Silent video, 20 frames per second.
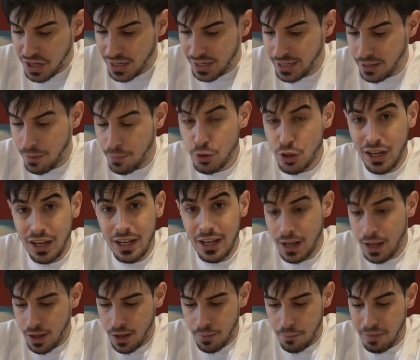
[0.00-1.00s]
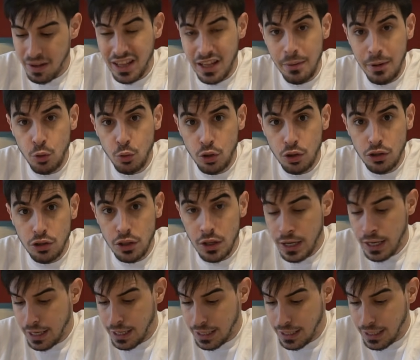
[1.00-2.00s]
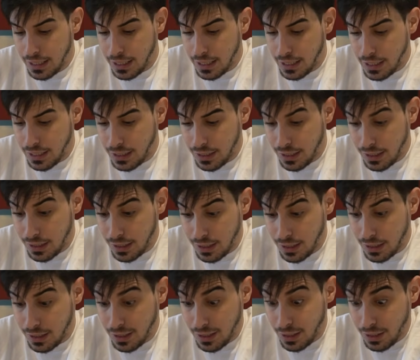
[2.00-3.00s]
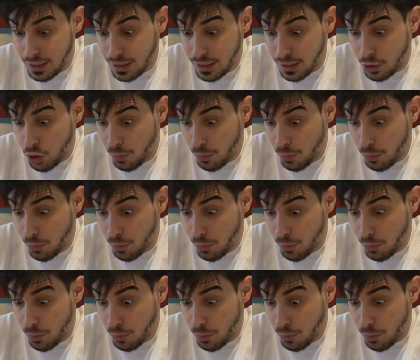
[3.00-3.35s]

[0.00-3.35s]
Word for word: que llevamos aquí 20 minutos y,